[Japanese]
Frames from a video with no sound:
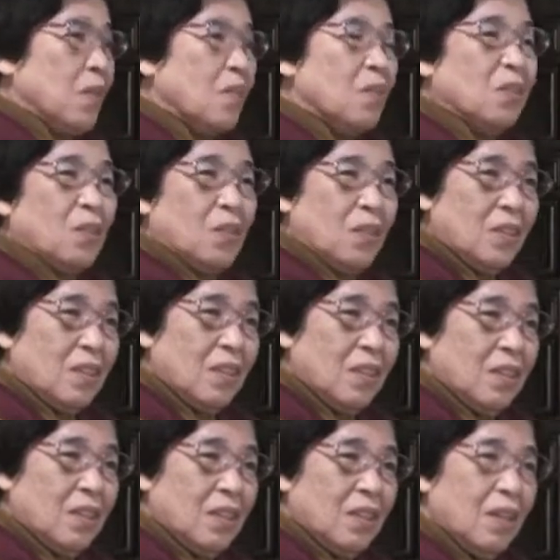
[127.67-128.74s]
ちょっと
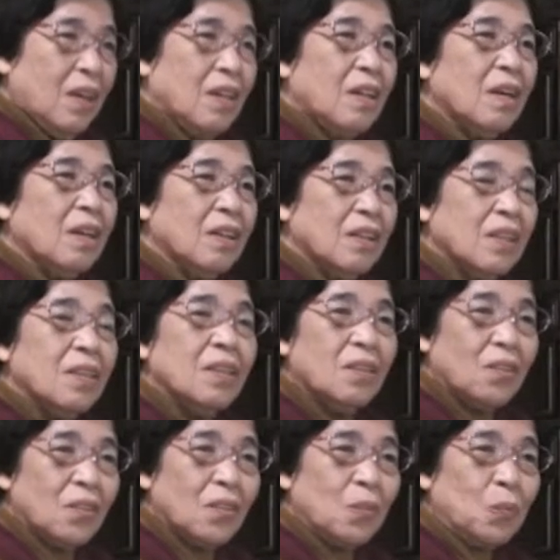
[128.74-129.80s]
何があったん
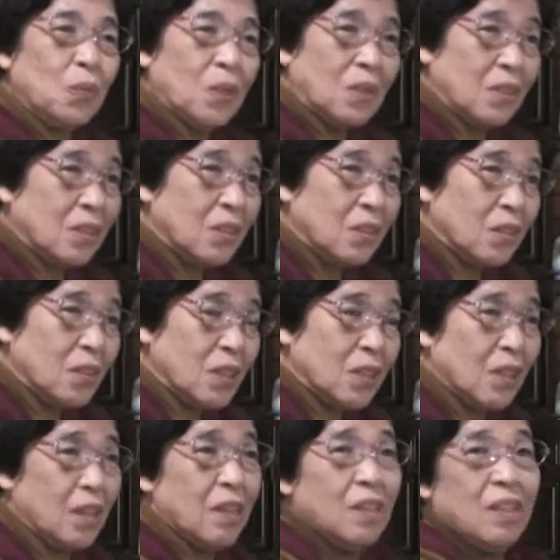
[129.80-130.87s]
だろうと思ってじっとして
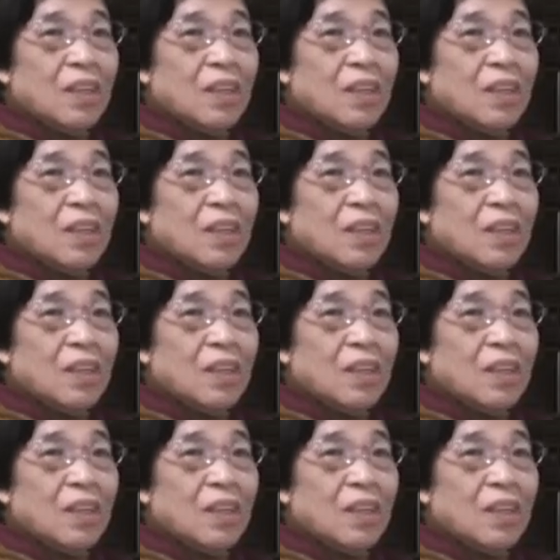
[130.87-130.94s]
たら